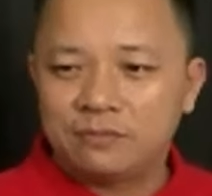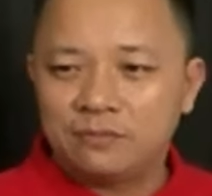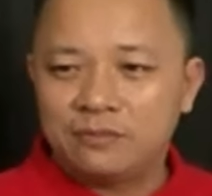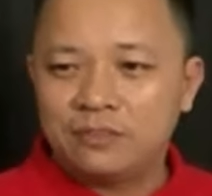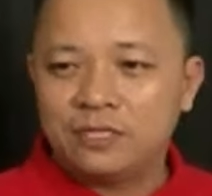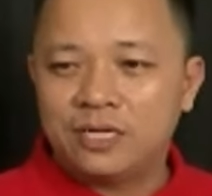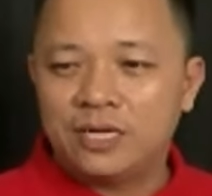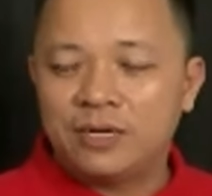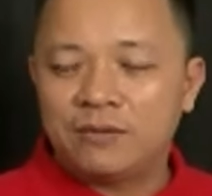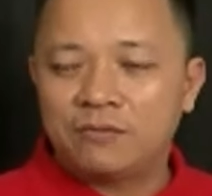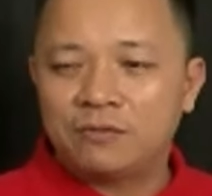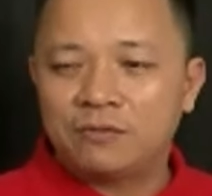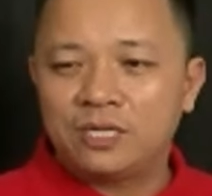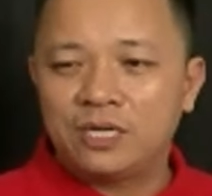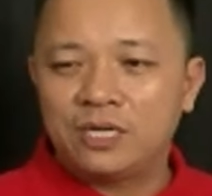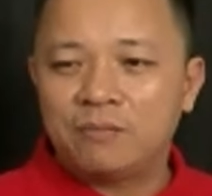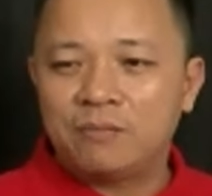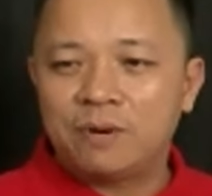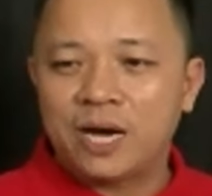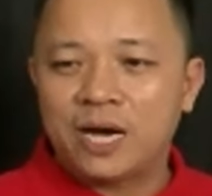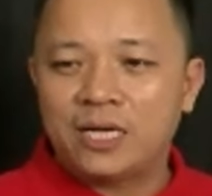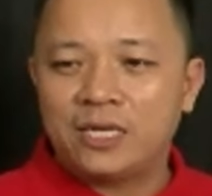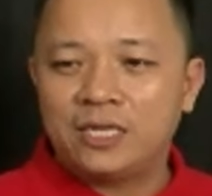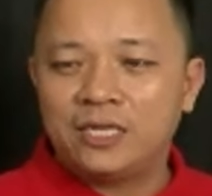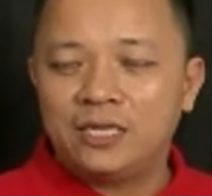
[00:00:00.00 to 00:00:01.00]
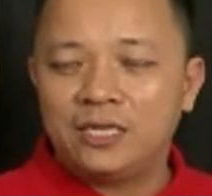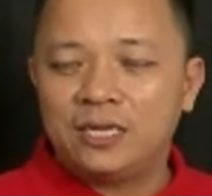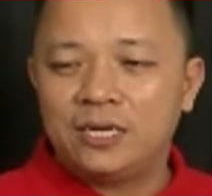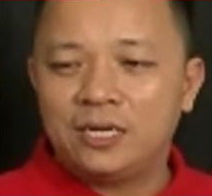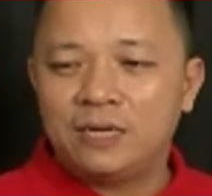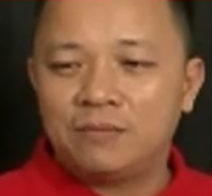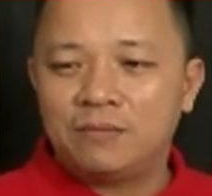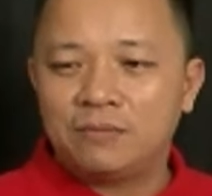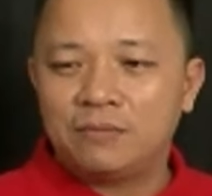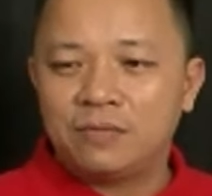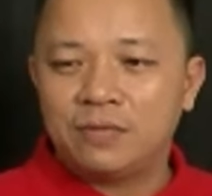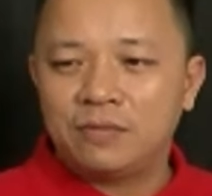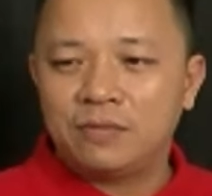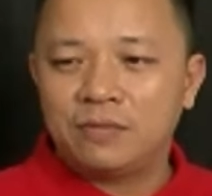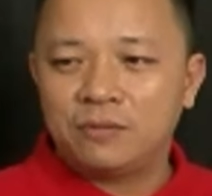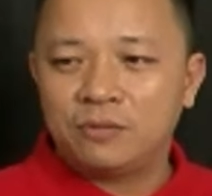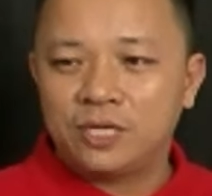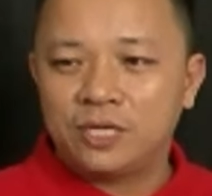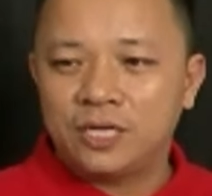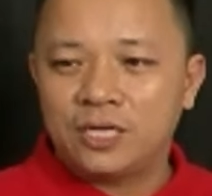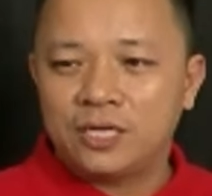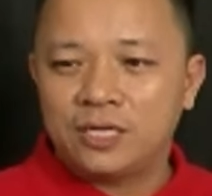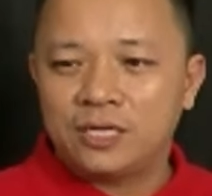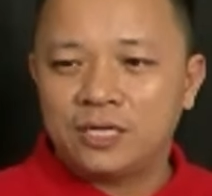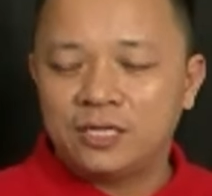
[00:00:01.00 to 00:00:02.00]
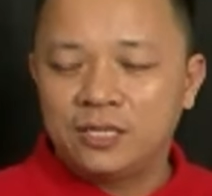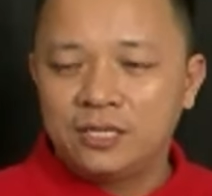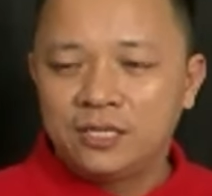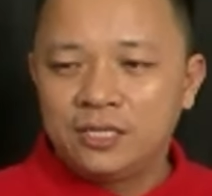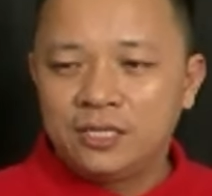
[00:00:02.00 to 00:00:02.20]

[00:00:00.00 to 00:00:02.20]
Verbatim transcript: để em có thể bán hay là em em có thể